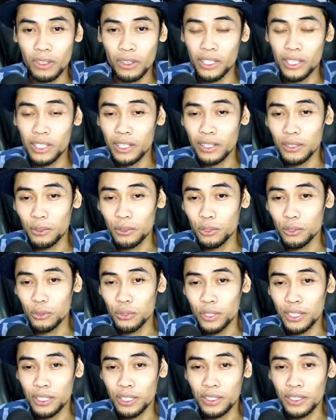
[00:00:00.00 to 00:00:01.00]
Ingat
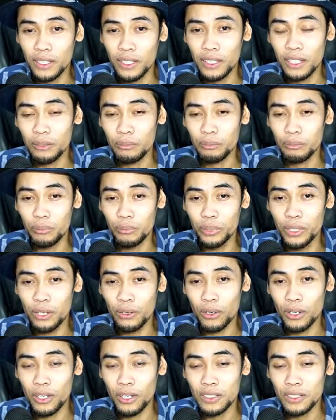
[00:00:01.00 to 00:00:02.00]
tujuan kita adalah biar
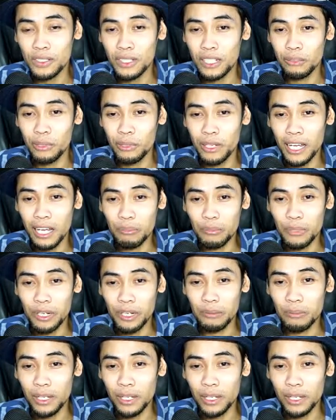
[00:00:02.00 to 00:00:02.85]
orang stay lebih lama,